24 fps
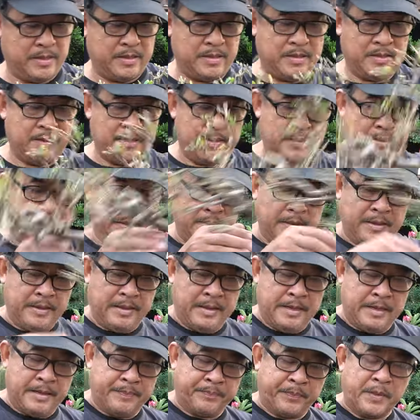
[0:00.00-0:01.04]
trước
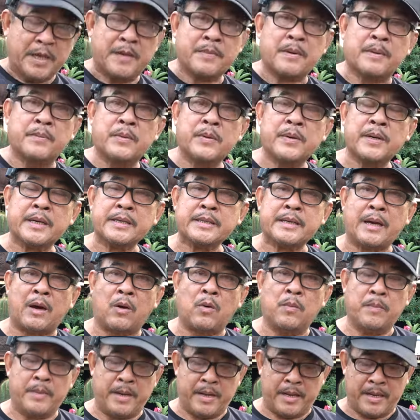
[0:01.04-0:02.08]
khi mà mua cái
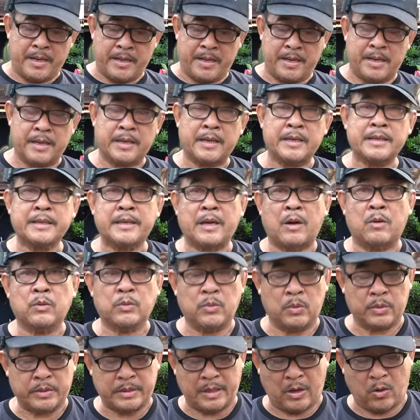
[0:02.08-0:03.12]
chậu mà cái chậu
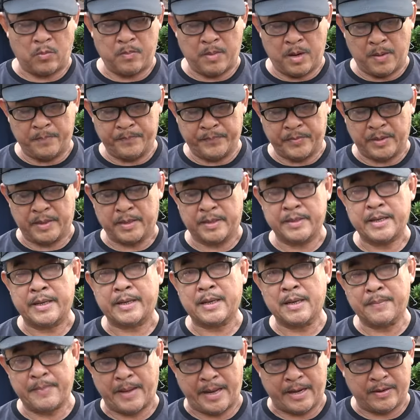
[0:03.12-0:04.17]
thuộc chậu mà ông tượng để
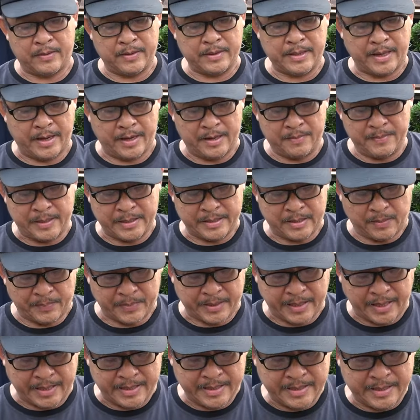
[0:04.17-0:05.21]
các bạn có thể mà
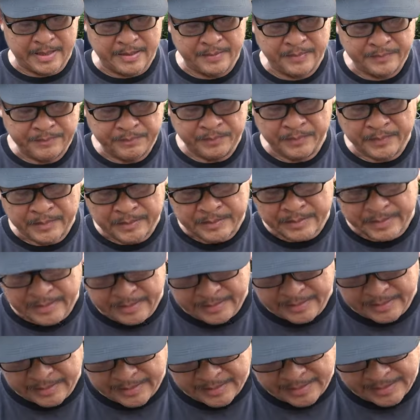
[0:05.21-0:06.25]
trồng cây á
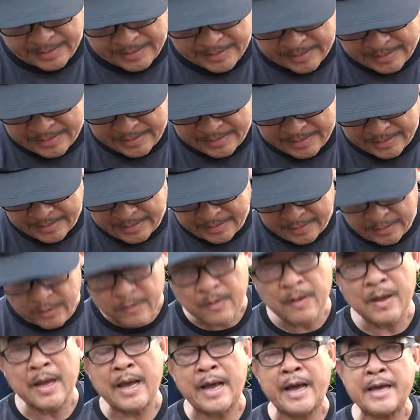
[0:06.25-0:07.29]
thì à, nó
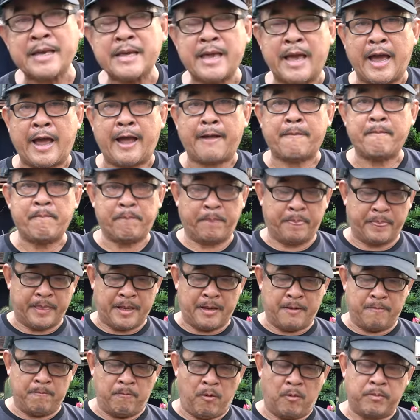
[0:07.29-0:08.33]
có hai dạng
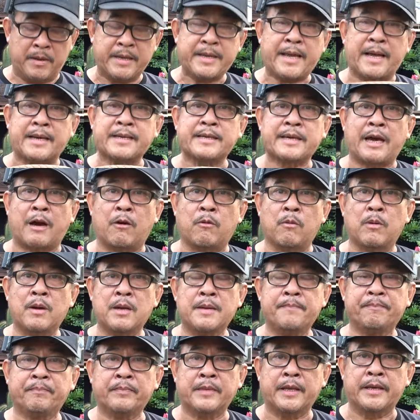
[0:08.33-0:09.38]
một cái dạng chậu
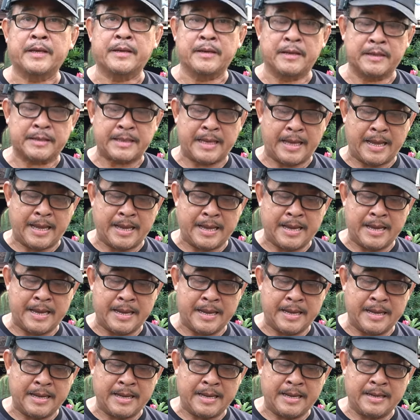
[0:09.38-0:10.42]
á thì người
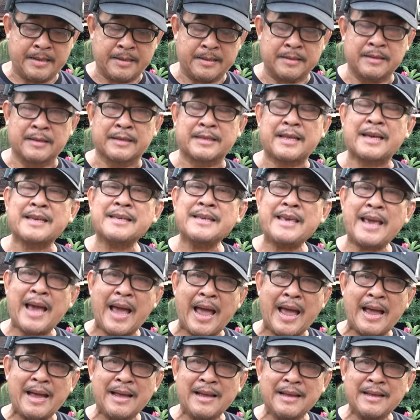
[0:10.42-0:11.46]
ta người ta
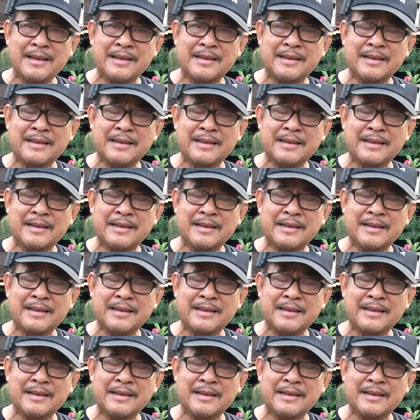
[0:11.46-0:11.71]
dán